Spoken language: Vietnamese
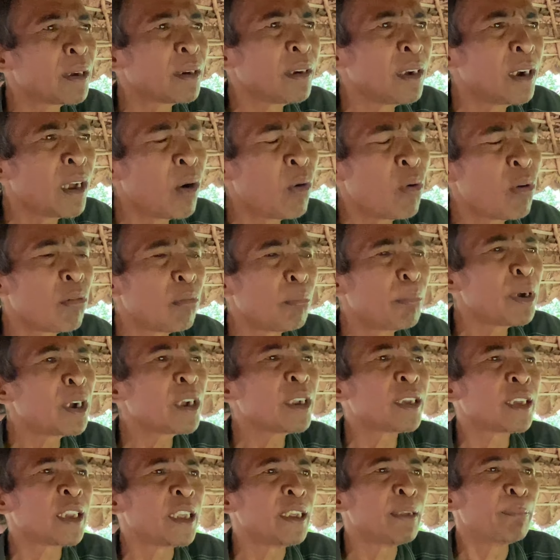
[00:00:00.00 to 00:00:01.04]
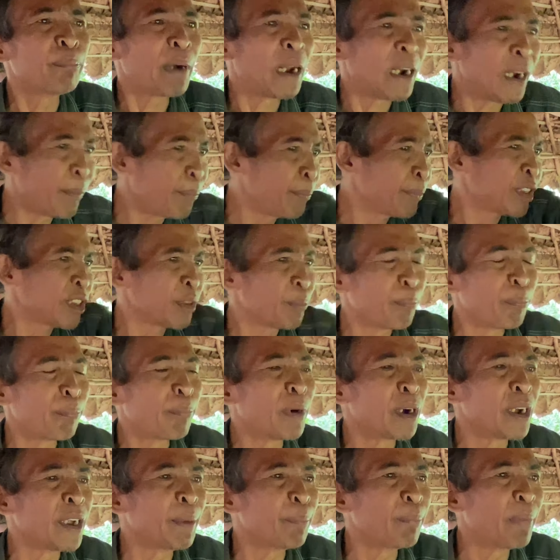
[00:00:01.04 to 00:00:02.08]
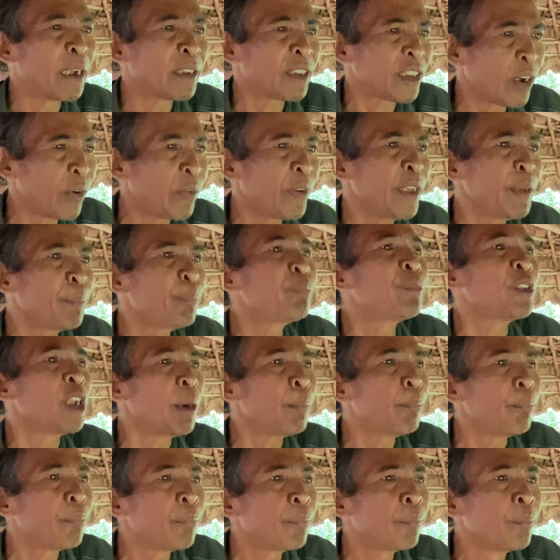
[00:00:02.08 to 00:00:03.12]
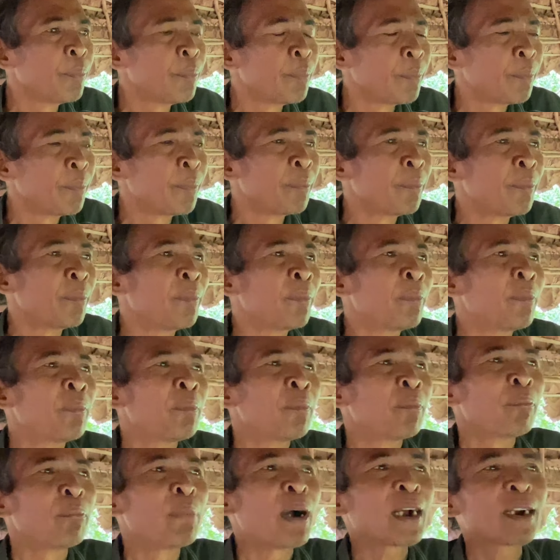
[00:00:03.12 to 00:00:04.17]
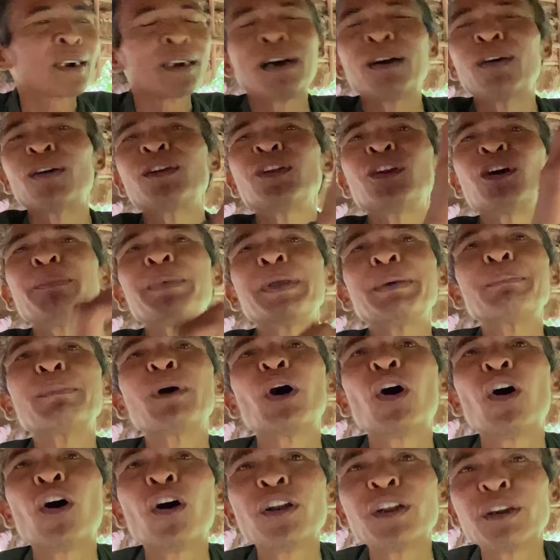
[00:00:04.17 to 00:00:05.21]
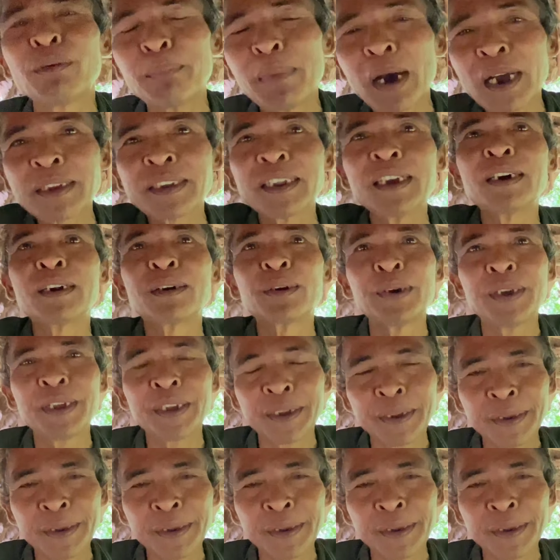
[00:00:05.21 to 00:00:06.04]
nấu không biết gì mà làm mời mà sao hiếp dầm à. bắt đầu nó mới bỏ nó bắt vợ rồi